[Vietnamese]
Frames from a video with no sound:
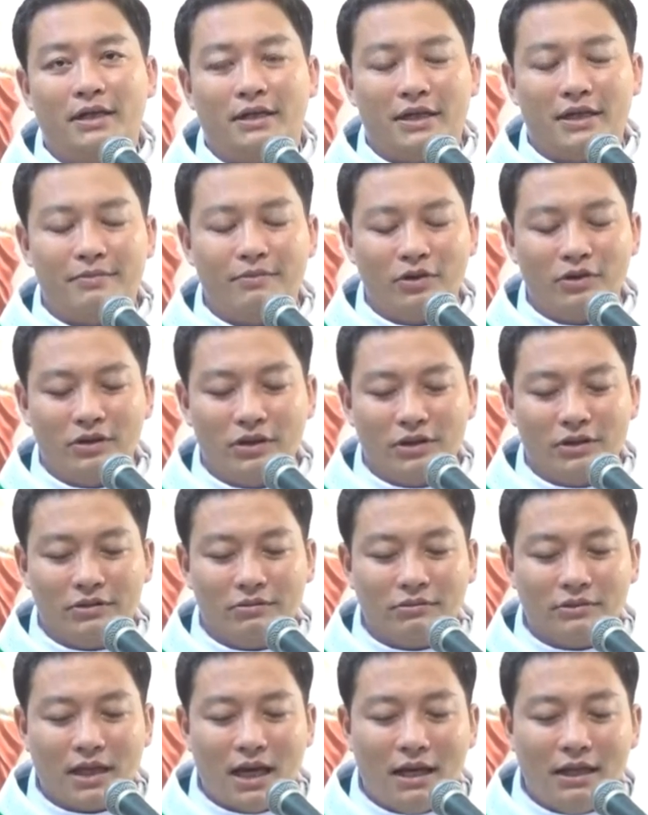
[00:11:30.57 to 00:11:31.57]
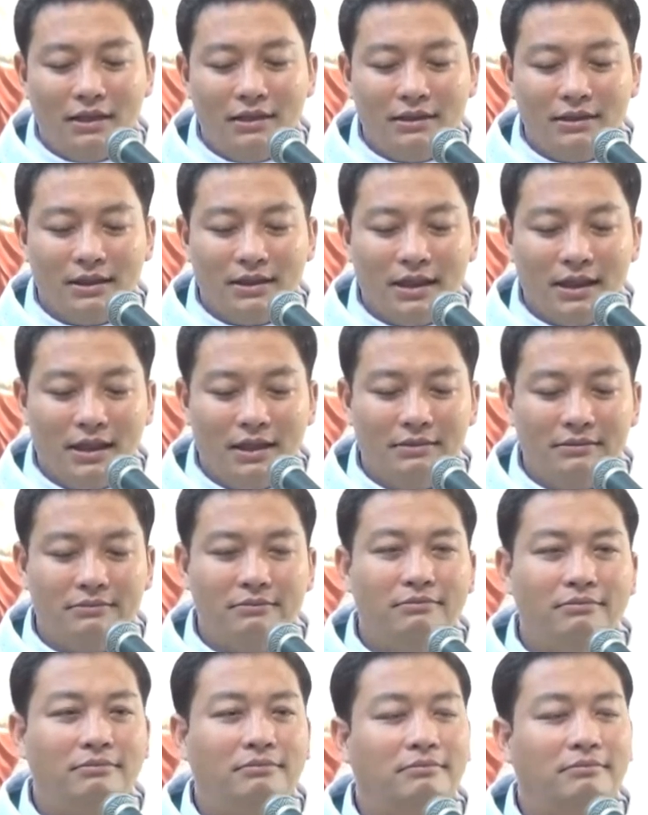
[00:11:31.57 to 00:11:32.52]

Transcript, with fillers: để mỗi người chúng ta ý thức hơn